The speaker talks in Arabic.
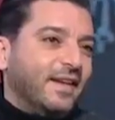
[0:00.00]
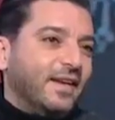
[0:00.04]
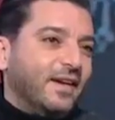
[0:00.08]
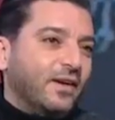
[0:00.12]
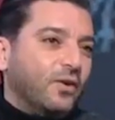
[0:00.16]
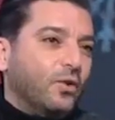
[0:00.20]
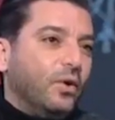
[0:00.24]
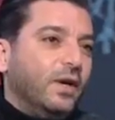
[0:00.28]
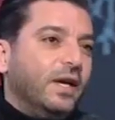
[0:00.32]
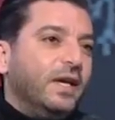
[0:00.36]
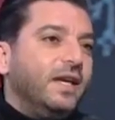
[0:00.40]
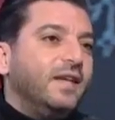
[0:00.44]

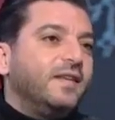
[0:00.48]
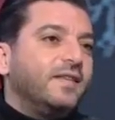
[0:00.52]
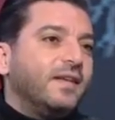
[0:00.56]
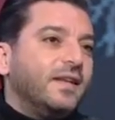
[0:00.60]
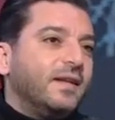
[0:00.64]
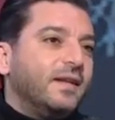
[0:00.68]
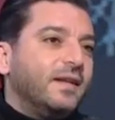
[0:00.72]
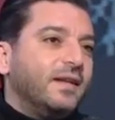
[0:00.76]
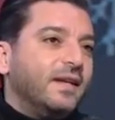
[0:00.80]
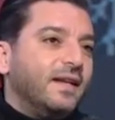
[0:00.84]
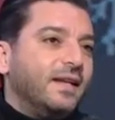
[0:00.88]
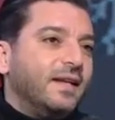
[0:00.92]
روحيه
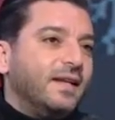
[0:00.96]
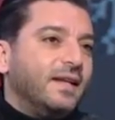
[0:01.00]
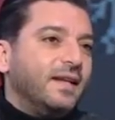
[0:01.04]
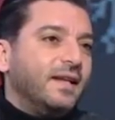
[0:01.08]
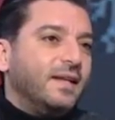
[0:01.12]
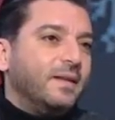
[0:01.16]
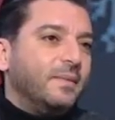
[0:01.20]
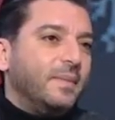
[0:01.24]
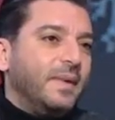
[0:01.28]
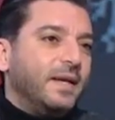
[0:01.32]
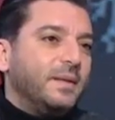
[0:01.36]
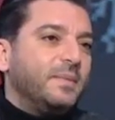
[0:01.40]

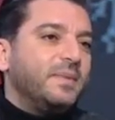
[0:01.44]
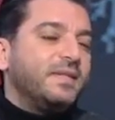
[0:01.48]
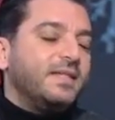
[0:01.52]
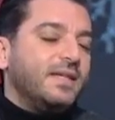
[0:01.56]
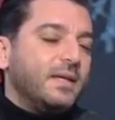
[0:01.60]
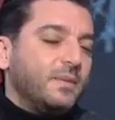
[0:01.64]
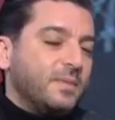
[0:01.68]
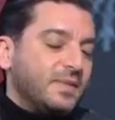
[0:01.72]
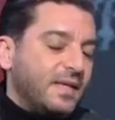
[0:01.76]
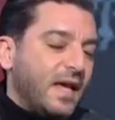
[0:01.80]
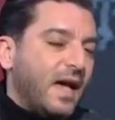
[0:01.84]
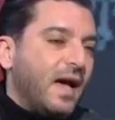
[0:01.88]
البيت
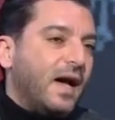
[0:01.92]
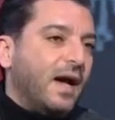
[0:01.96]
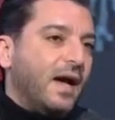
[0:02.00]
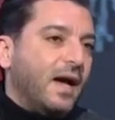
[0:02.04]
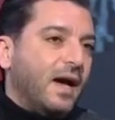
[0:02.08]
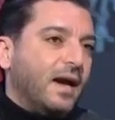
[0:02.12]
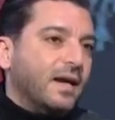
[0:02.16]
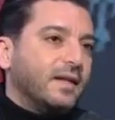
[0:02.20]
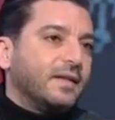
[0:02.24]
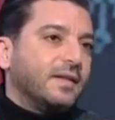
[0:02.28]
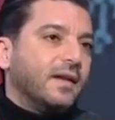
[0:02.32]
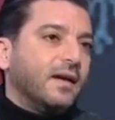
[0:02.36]
بتصير
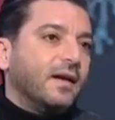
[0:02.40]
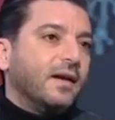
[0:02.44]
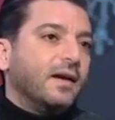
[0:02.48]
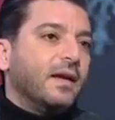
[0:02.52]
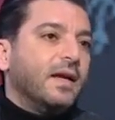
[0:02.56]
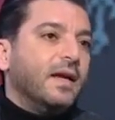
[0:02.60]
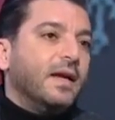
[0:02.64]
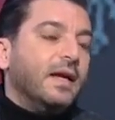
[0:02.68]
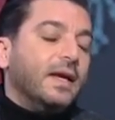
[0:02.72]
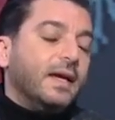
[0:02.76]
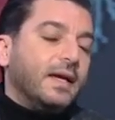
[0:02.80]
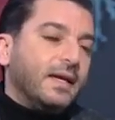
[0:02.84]
مسقعه اكثر اكثر
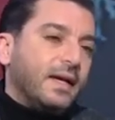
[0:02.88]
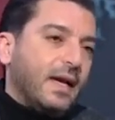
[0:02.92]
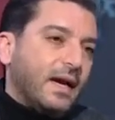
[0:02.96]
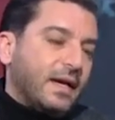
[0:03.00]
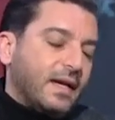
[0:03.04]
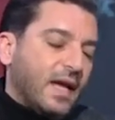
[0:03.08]
صح.